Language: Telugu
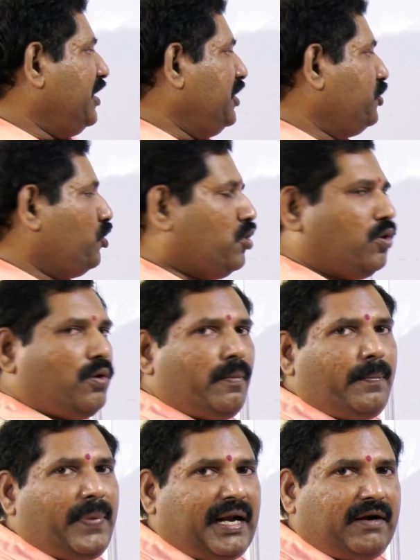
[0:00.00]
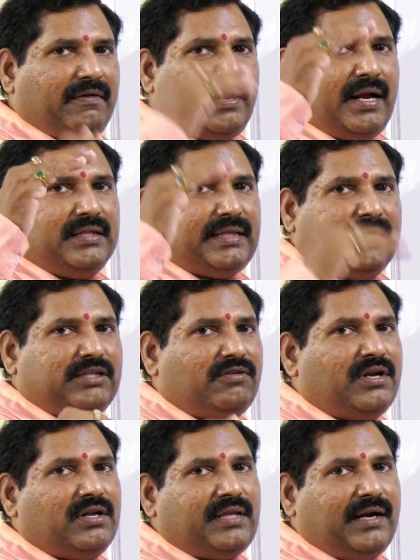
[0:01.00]
ఇందులో పెరగడమే కానీ తగ్గడం
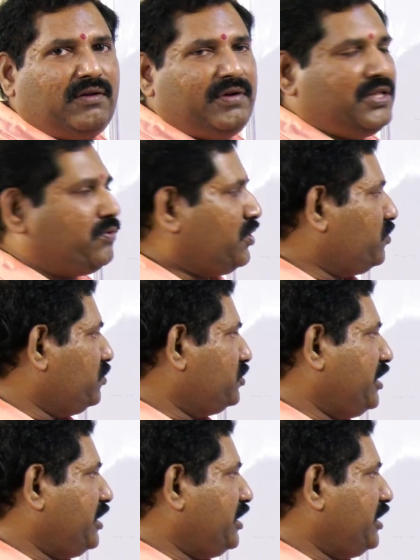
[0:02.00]
తగ్గడం అనేది ఉండదు